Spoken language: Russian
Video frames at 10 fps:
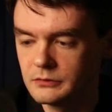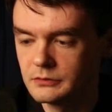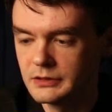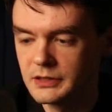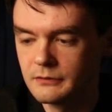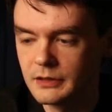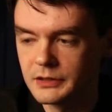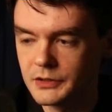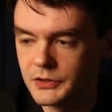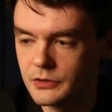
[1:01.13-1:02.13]

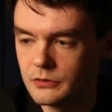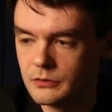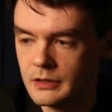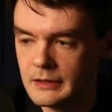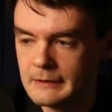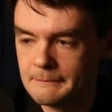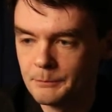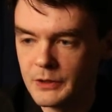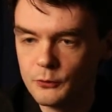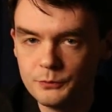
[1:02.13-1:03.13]
адекватностью
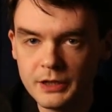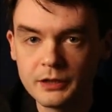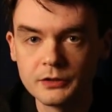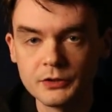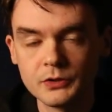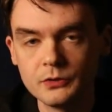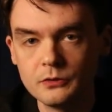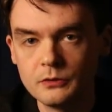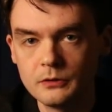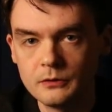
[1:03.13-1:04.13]
и
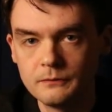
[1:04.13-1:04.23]
умеренностью